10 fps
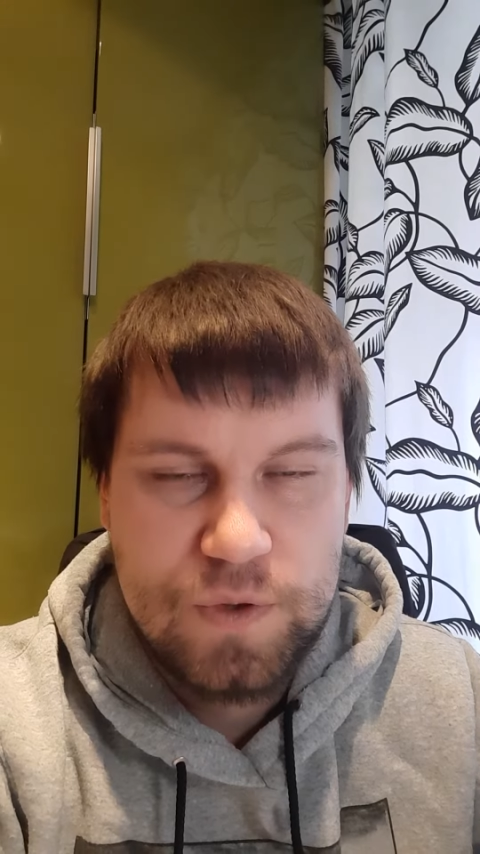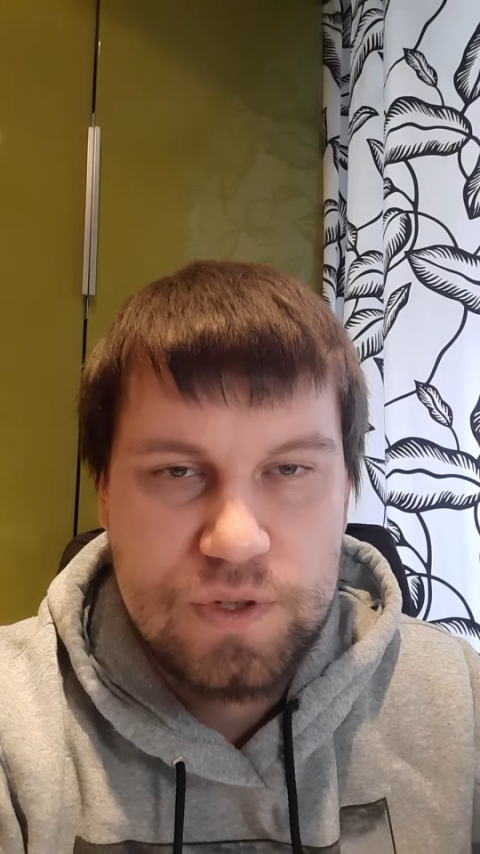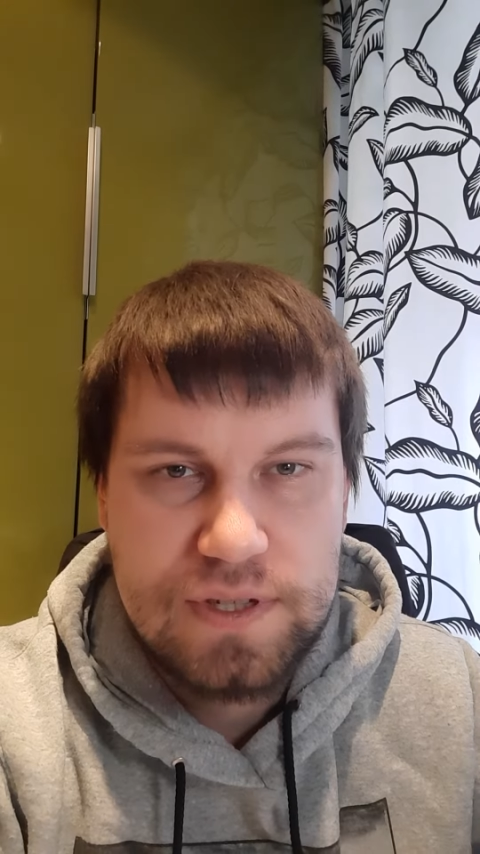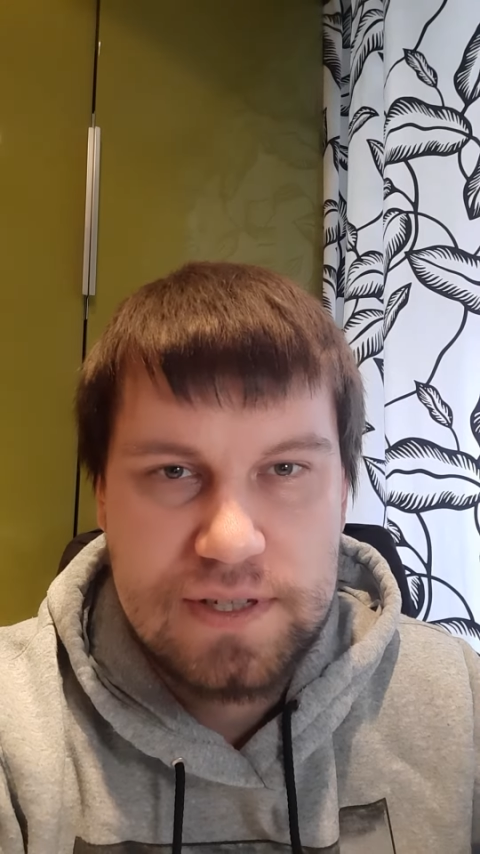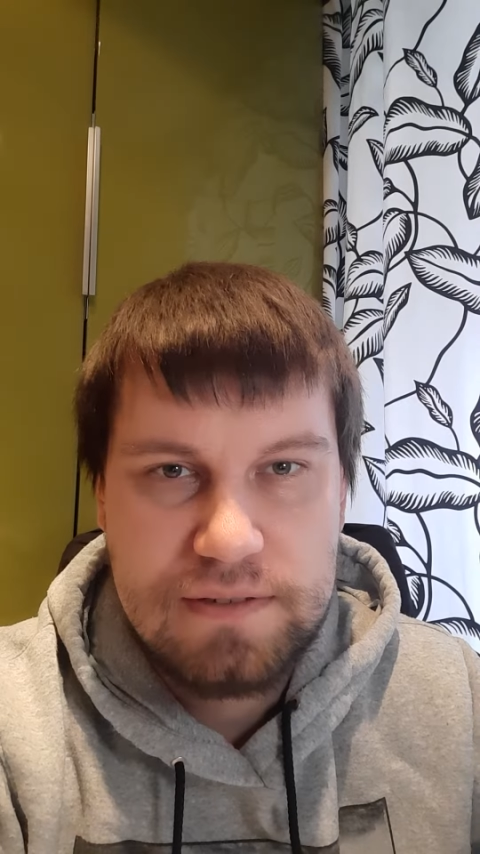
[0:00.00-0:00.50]
То
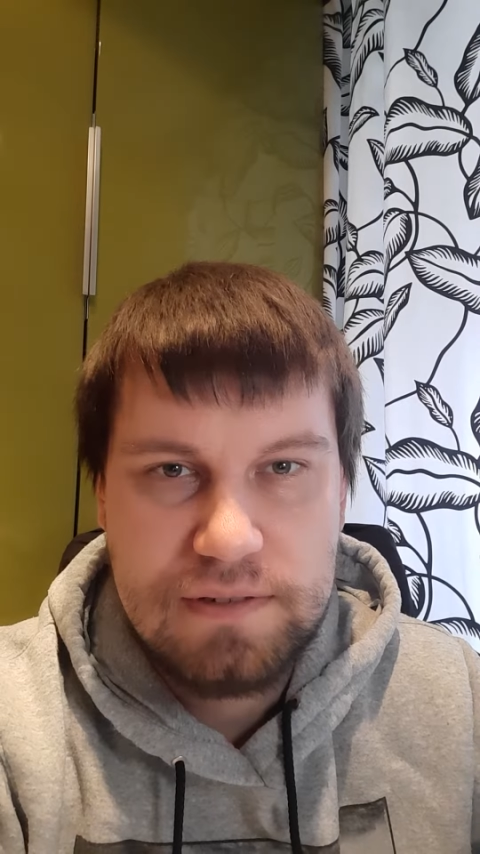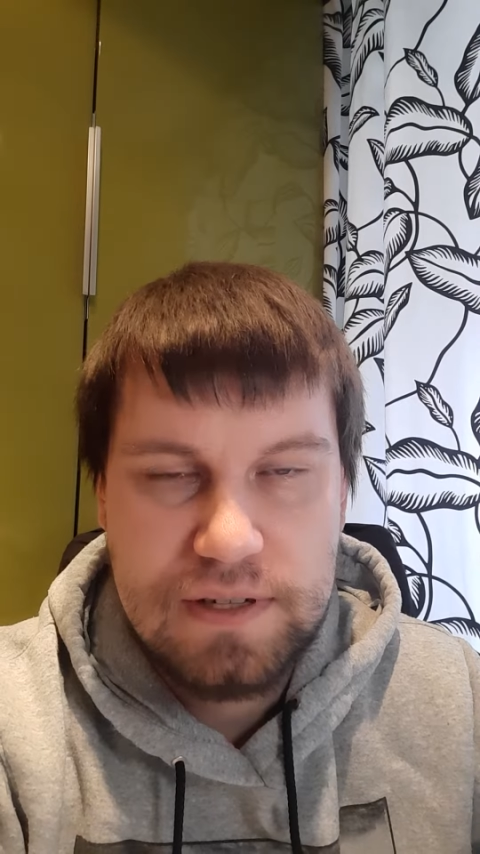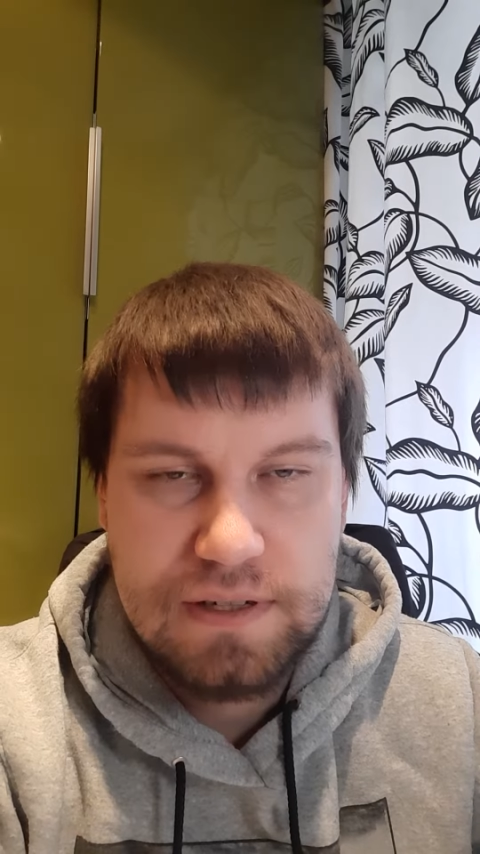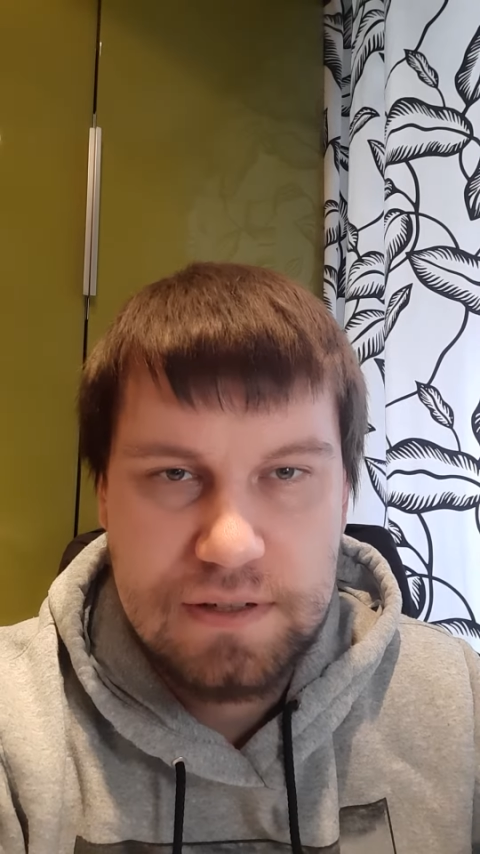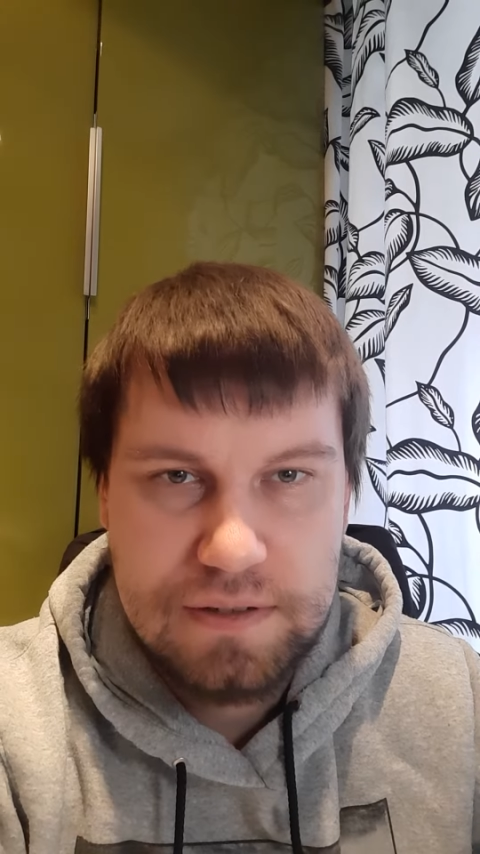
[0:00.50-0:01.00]
есть если
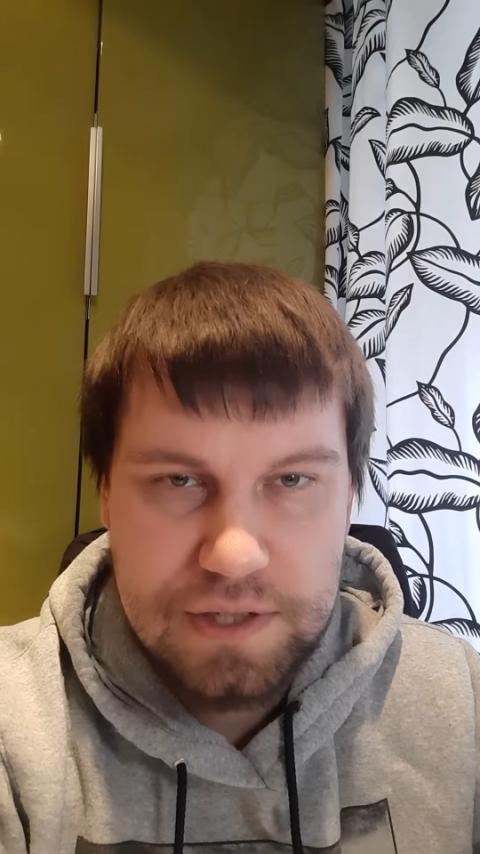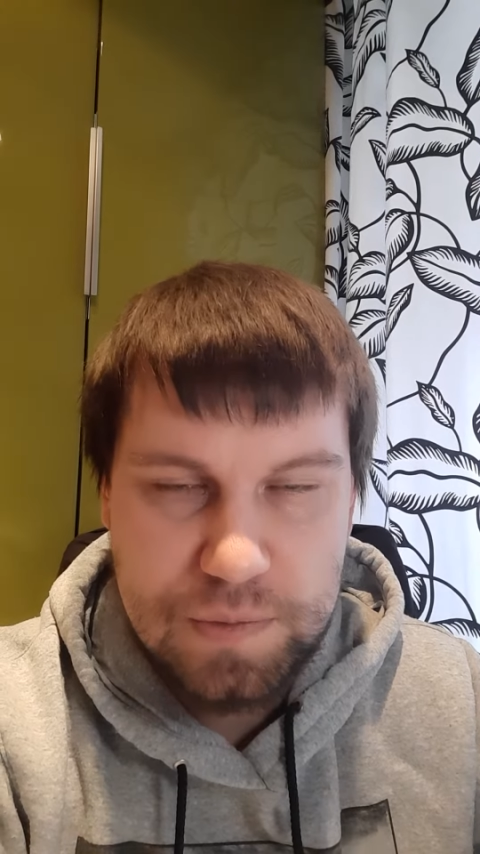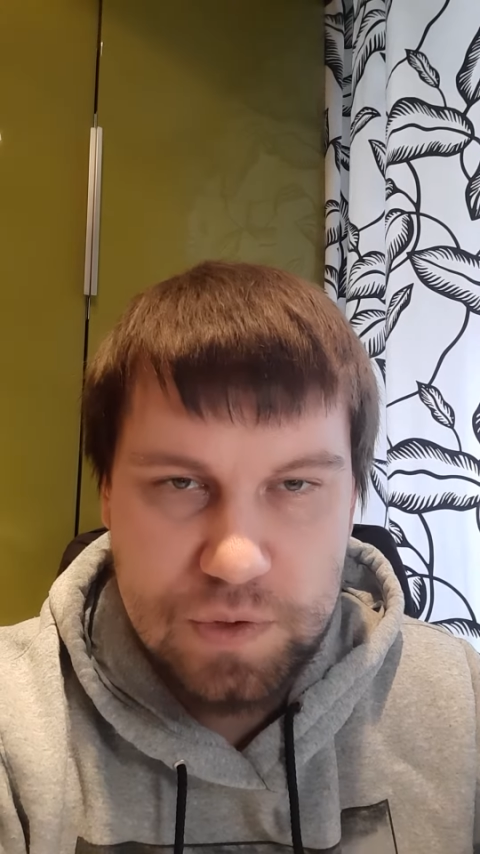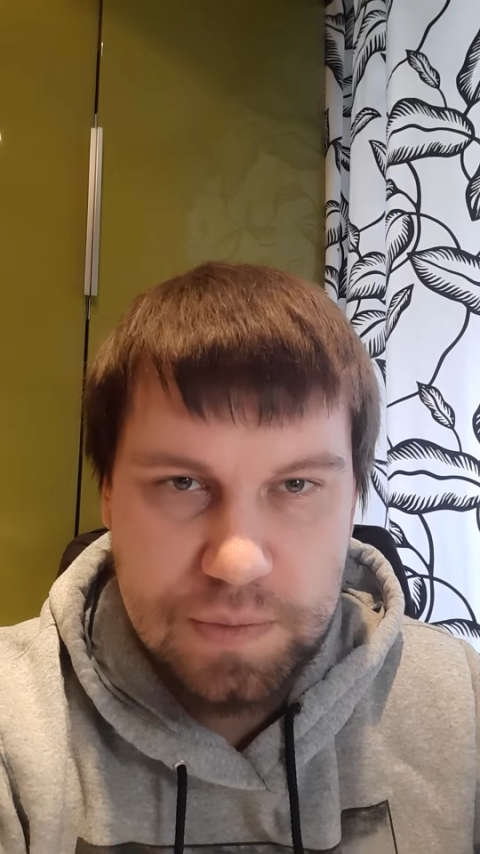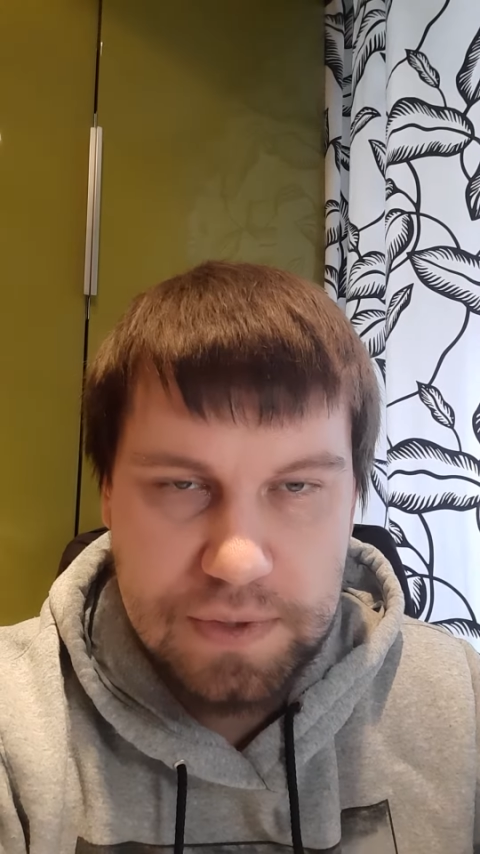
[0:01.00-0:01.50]
вы к
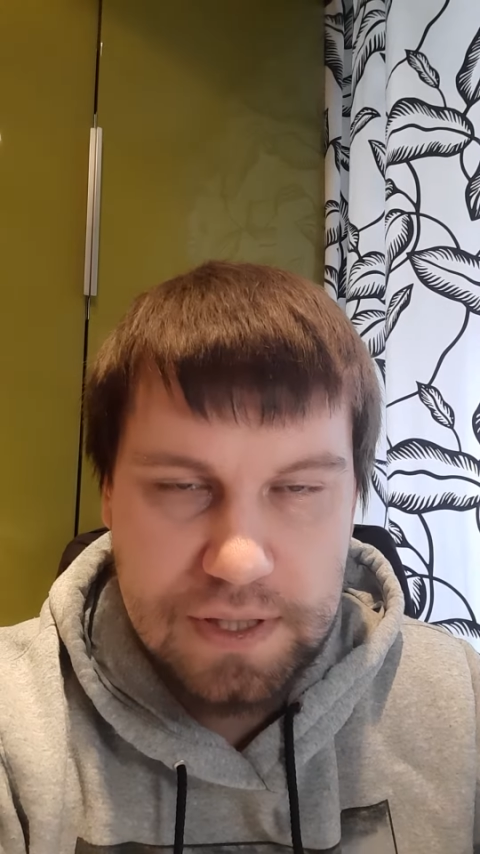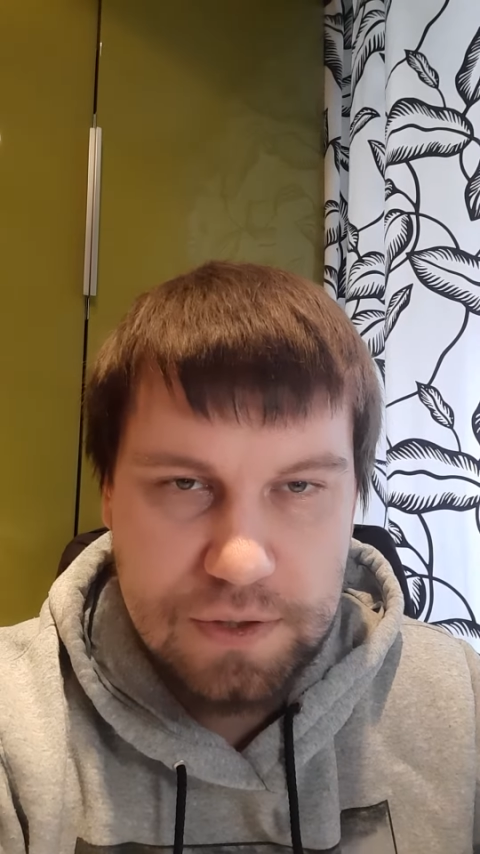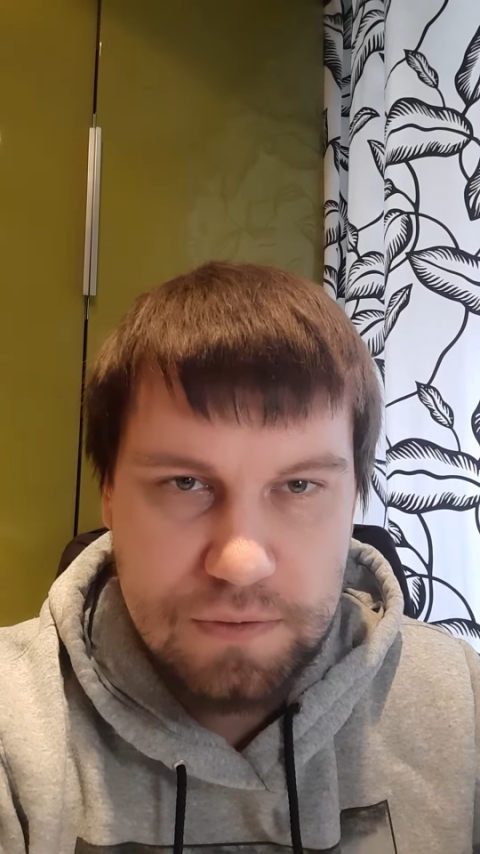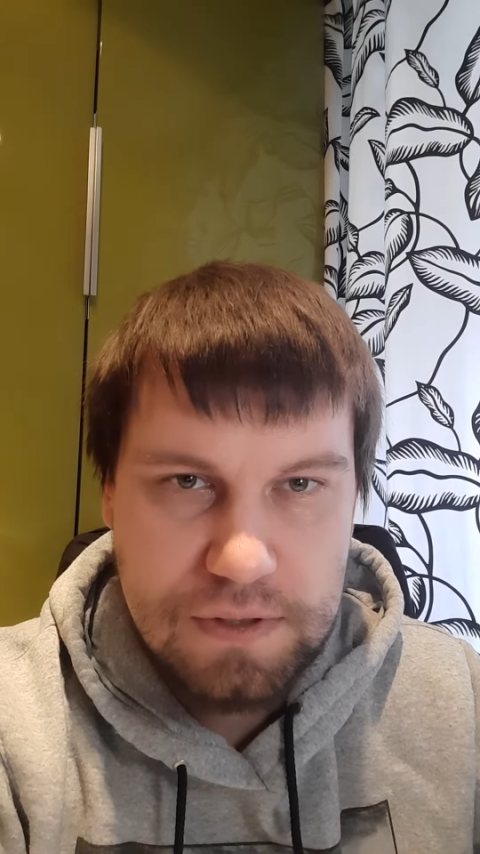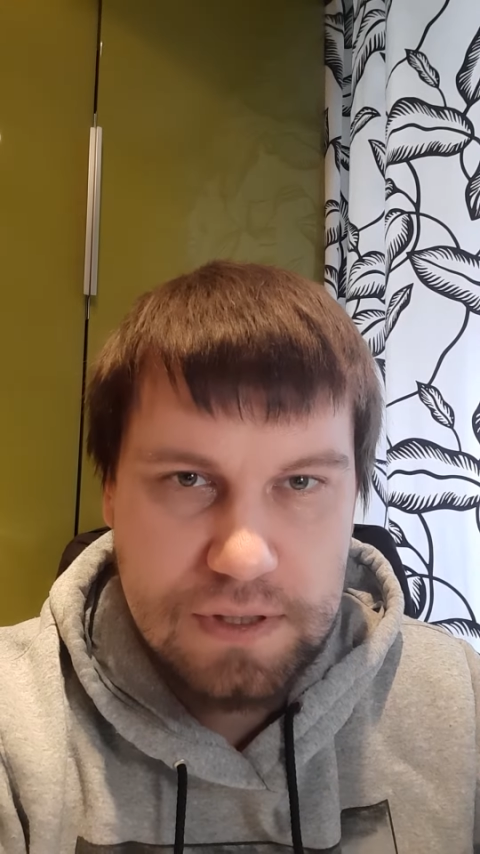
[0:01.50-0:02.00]
чему-то
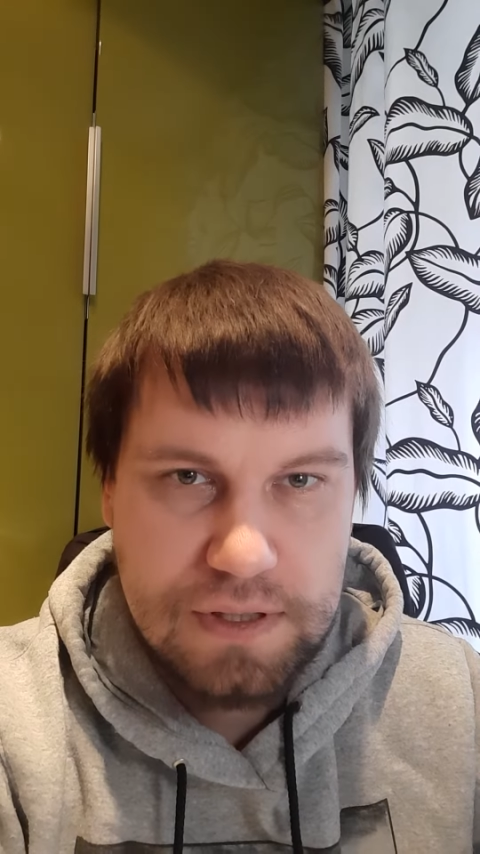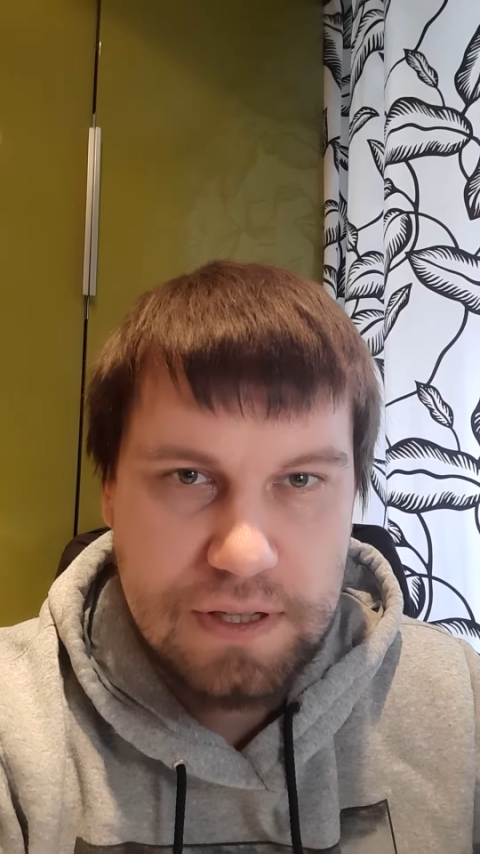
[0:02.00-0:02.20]
подготовлены,